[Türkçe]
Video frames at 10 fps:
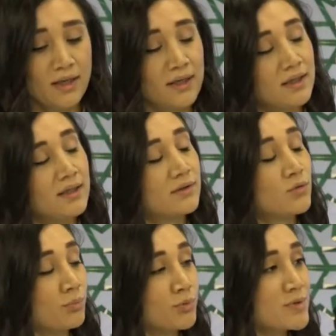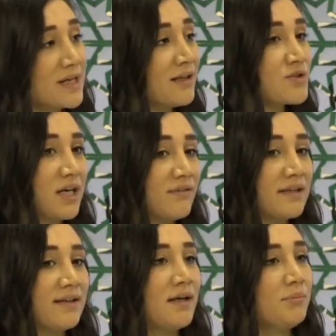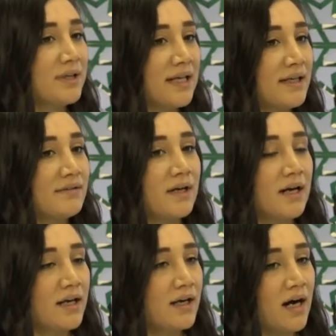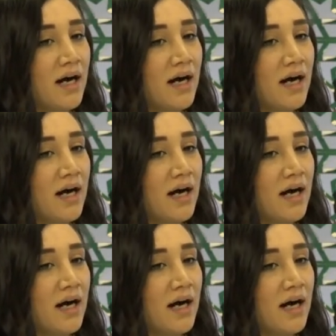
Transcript: E, toplumsal çevrede bireyin e,